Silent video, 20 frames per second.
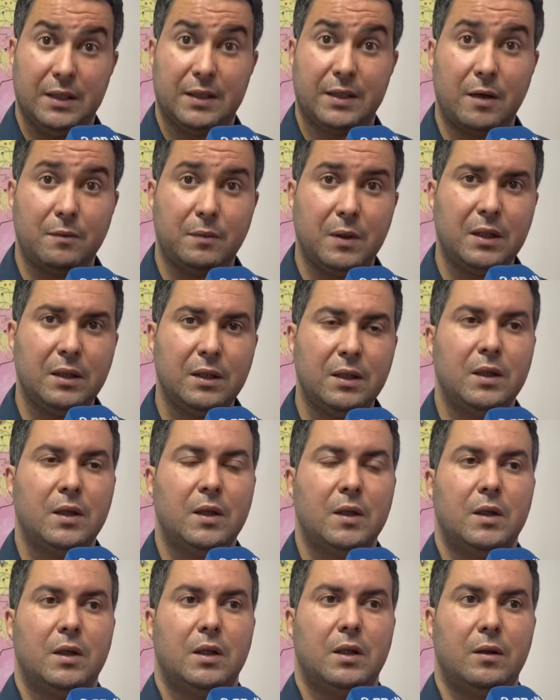اصابه
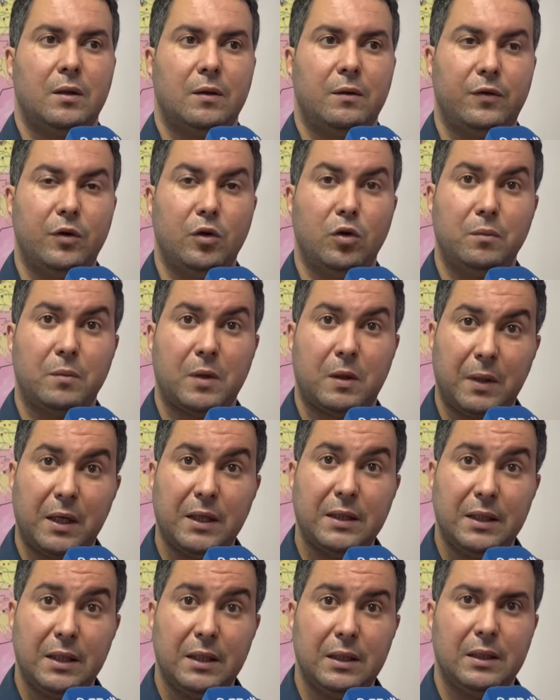فيهم اربعه
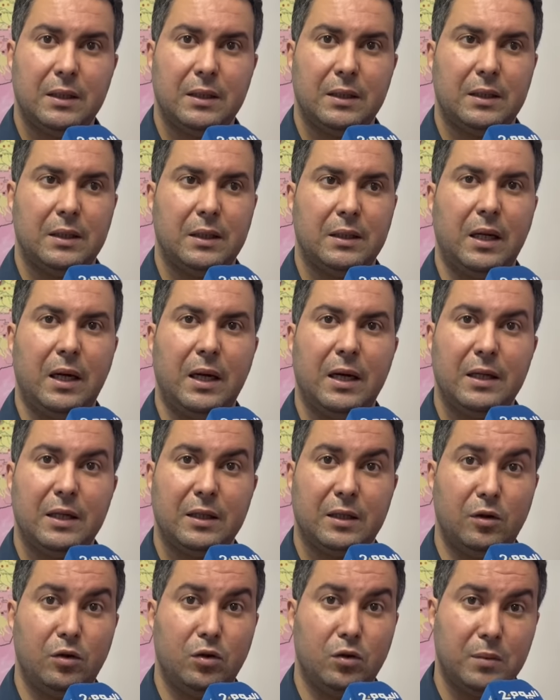ديال
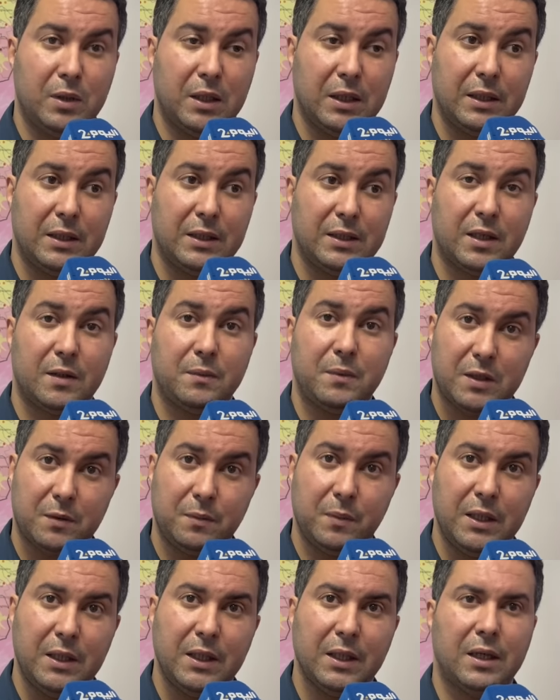الحالات اللي هما اصابات
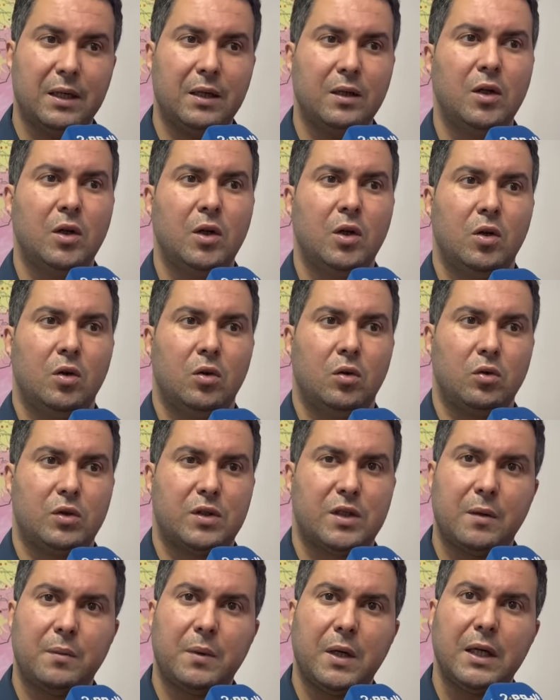بليغه
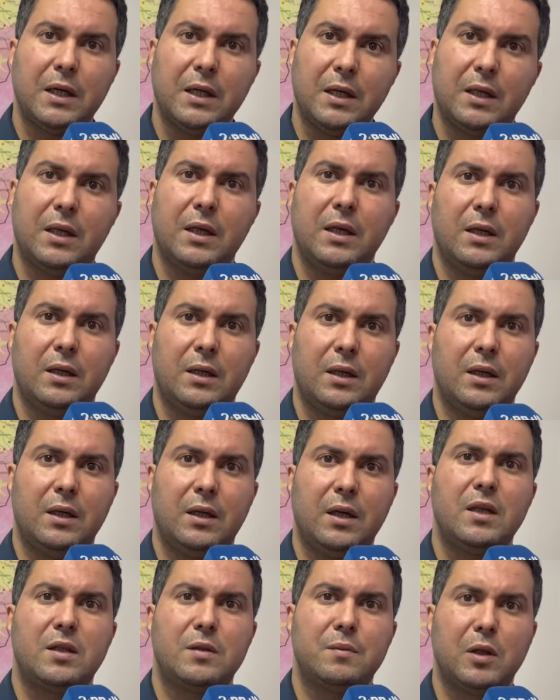والتبقي
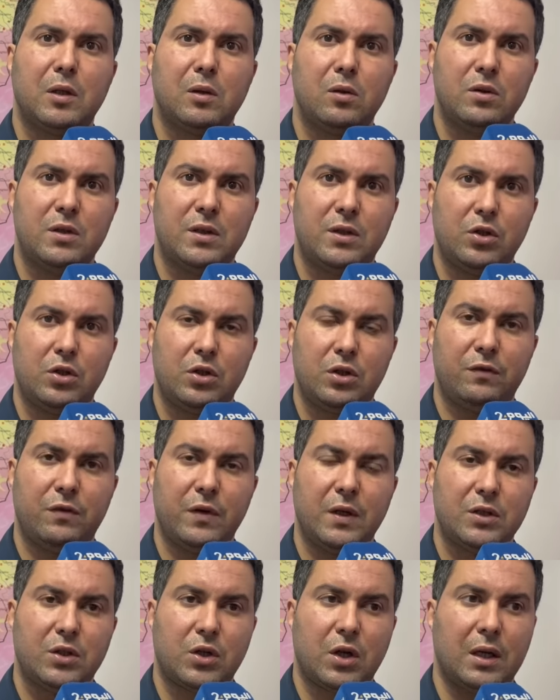كيتمثلوا كي
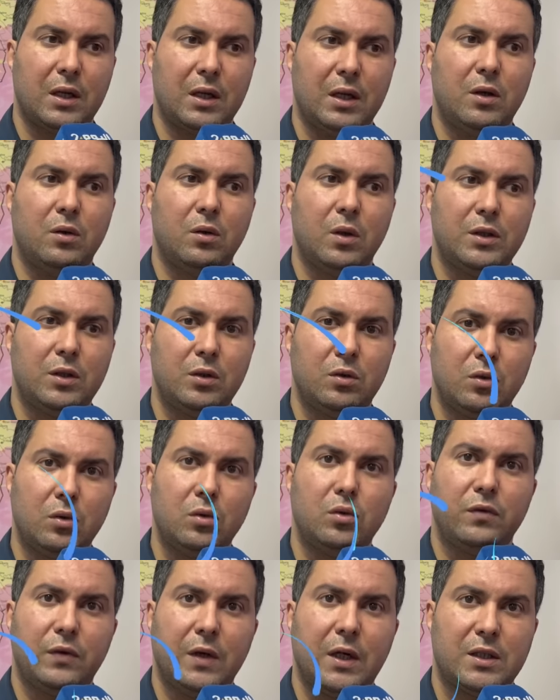الشفاء ان شاء الله وغادي
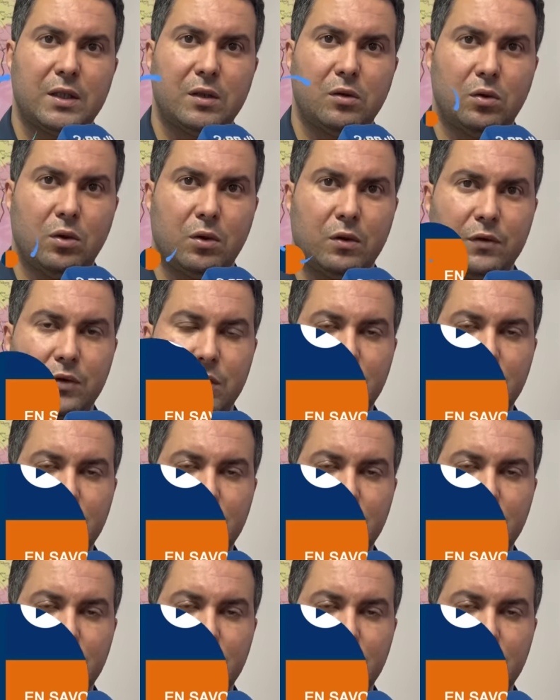يكونوا في احسن الظروف ان